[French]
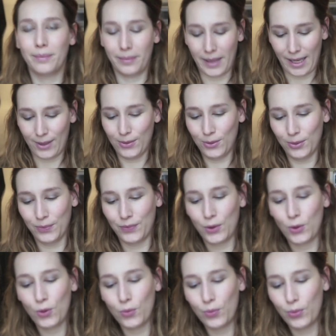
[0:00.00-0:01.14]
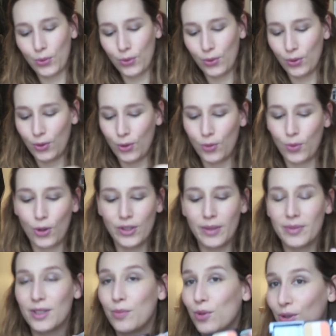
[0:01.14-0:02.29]
Pardon, on peut reprendre un
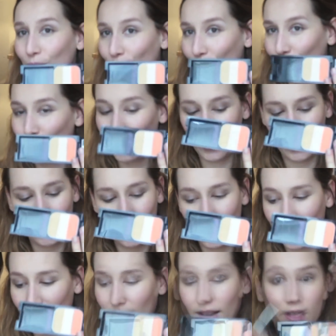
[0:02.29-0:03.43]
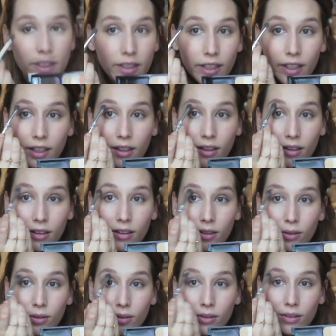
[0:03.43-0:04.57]
petit peu de, ça hein. et
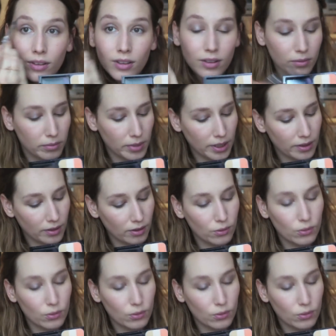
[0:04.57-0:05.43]
le mettre